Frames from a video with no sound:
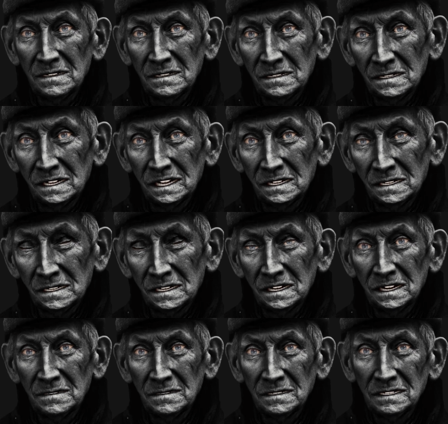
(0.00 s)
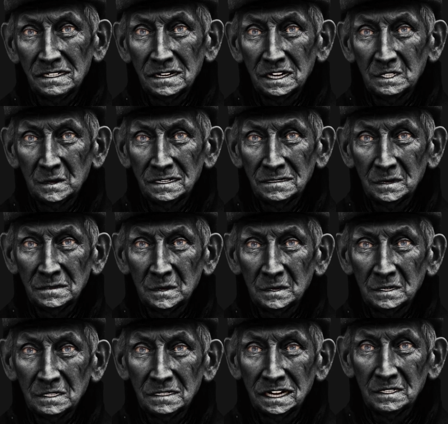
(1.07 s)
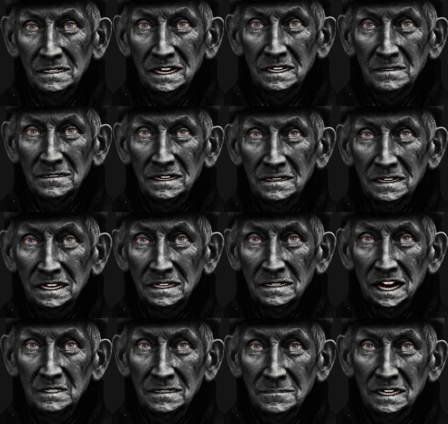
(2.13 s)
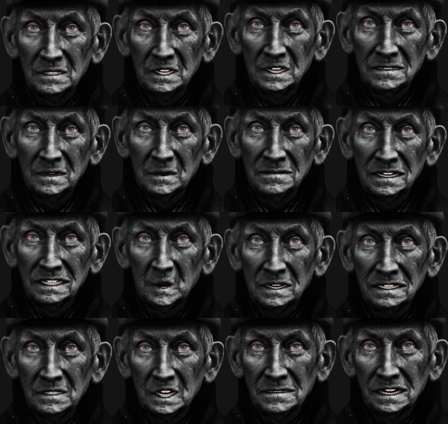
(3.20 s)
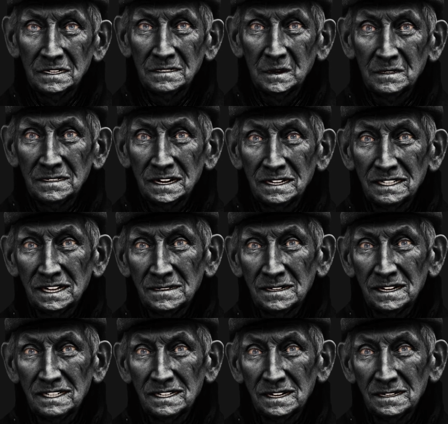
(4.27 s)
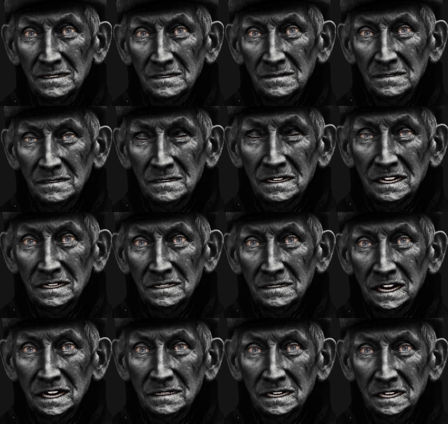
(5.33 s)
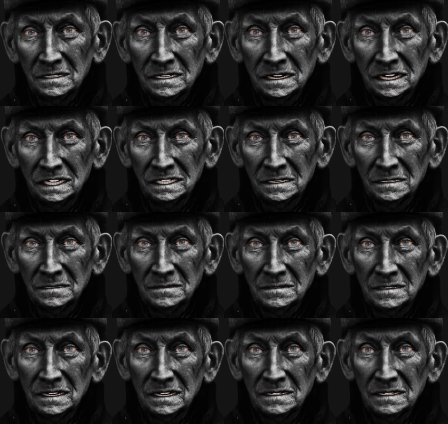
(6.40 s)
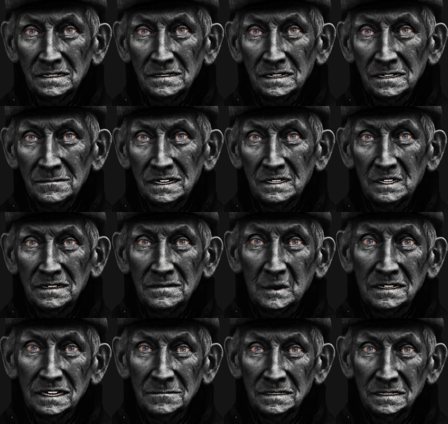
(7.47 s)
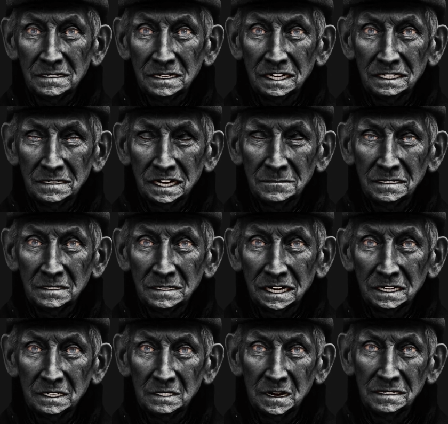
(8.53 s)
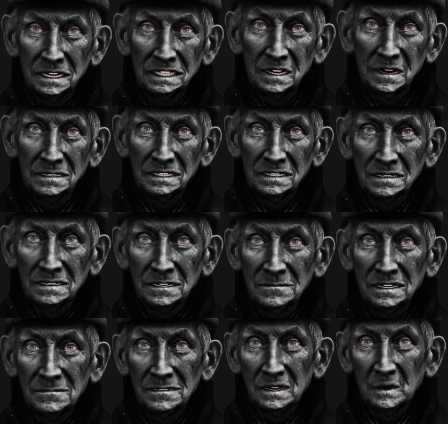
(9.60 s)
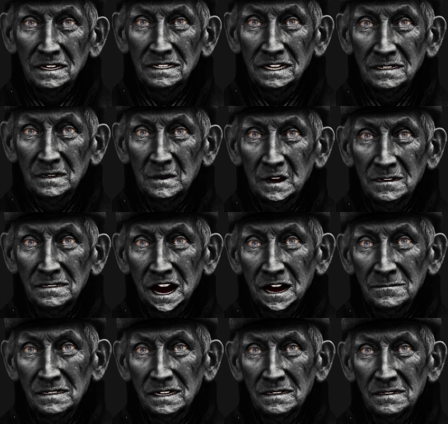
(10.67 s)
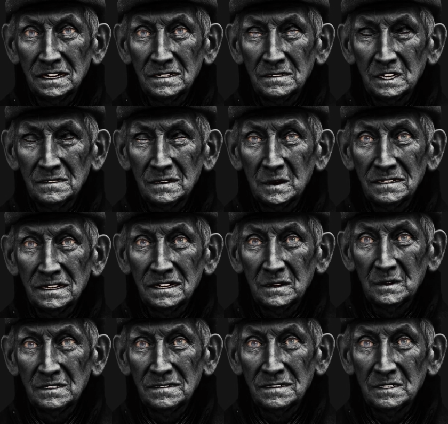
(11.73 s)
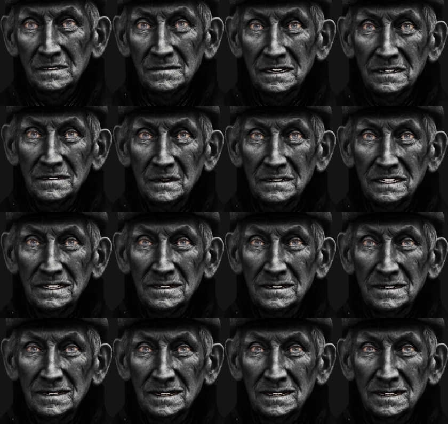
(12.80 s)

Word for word: Dès lors, sachez que je me battrai pour faire admettre que la société de consommation, telle que nous la connaissons, ont fortement désir incontestable d'aller dans le sens d'un avenir s'orientant vers plus de progrès et plus de justice.